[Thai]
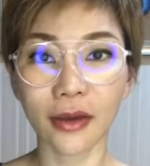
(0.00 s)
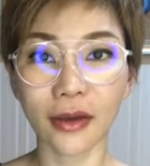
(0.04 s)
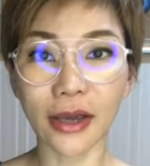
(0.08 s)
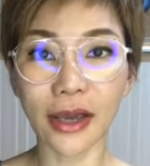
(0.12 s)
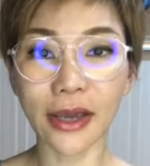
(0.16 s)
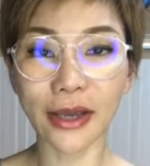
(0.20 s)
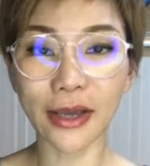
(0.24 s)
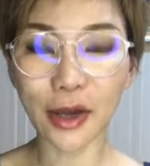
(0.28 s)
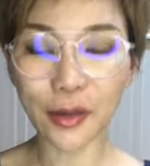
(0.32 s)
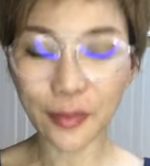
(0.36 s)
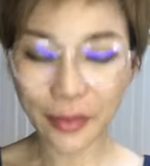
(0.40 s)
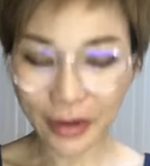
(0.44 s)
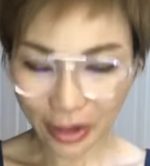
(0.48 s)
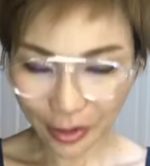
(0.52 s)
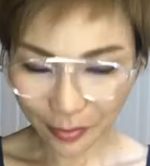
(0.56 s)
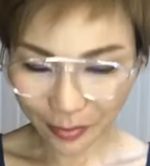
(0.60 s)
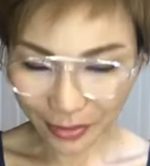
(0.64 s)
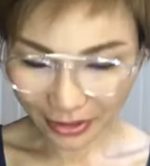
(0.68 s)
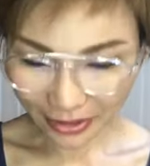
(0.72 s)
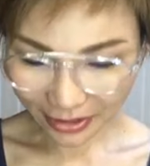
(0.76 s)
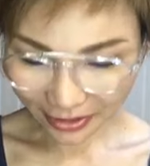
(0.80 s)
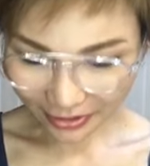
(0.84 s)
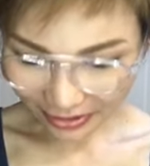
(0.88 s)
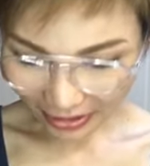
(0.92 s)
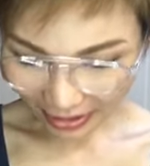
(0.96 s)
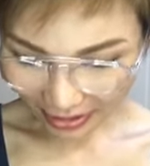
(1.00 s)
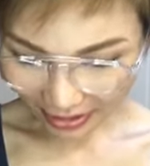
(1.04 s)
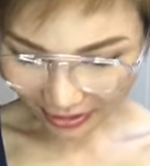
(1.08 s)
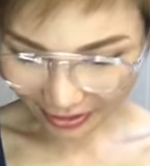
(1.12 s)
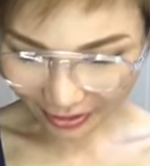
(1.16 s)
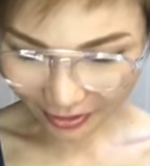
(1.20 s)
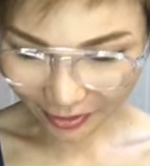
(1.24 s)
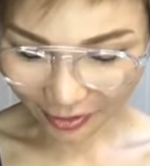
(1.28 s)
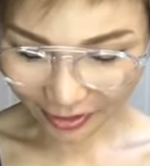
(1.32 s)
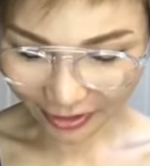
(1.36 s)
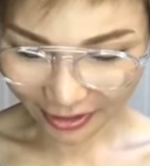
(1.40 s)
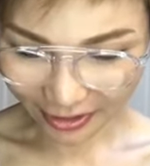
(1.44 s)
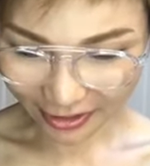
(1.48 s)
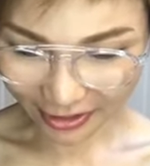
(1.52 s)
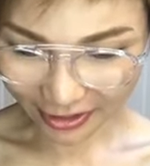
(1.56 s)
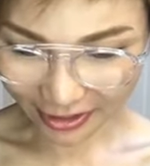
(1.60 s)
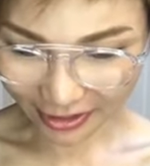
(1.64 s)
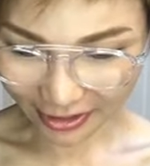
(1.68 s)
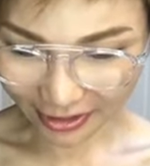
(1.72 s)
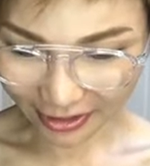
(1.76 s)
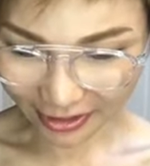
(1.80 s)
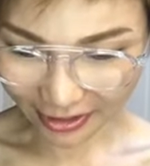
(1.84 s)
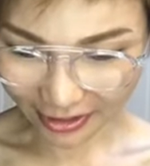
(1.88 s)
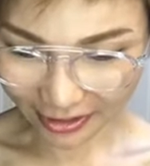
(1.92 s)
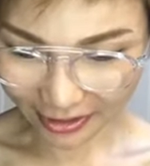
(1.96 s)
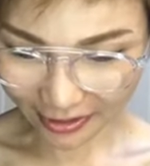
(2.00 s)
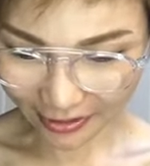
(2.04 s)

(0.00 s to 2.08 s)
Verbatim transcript: ใครเข้ามาแล้วมาทักทายกันหน่อยนะคะ